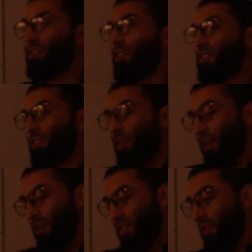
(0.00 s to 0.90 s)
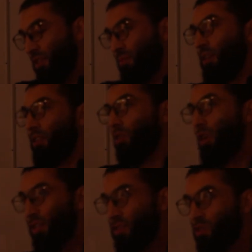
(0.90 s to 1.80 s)
السيرفس السيرفس بتاعت الاو
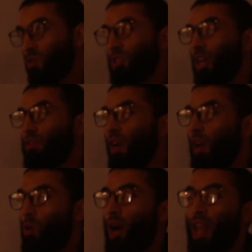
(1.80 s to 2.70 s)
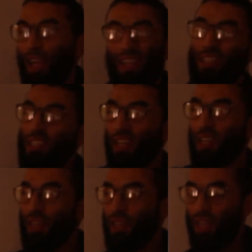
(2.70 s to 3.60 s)
اس ومش عارف وعلى حاجات كتيره
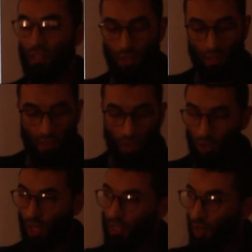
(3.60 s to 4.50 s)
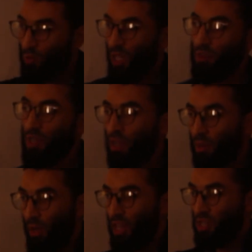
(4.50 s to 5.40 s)
جدا تقدر تاخدها انت وبتعمل
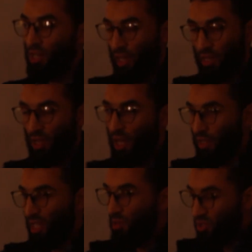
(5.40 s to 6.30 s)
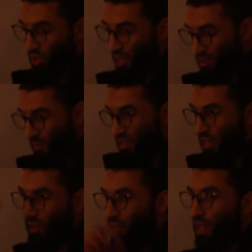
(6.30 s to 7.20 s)
باتش يعني تعمل سكريبت
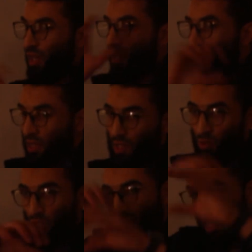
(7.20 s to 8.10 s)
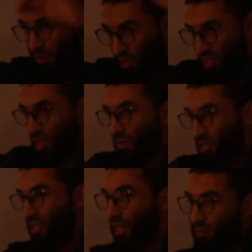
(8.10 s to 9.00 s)
مثلا انت بتستخدم
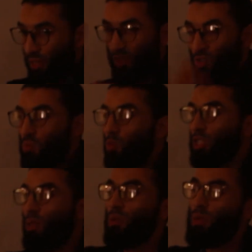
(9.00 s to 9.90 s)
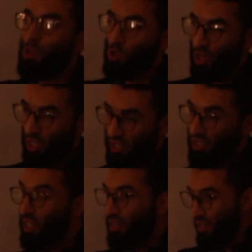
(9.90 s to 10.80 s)
السكريبتس الثانيه بتاعتهم وتعمل بيها شغل كتير
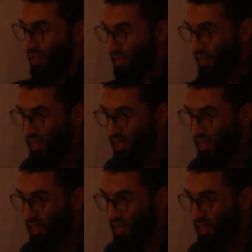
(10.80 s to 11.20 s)
جدا يعني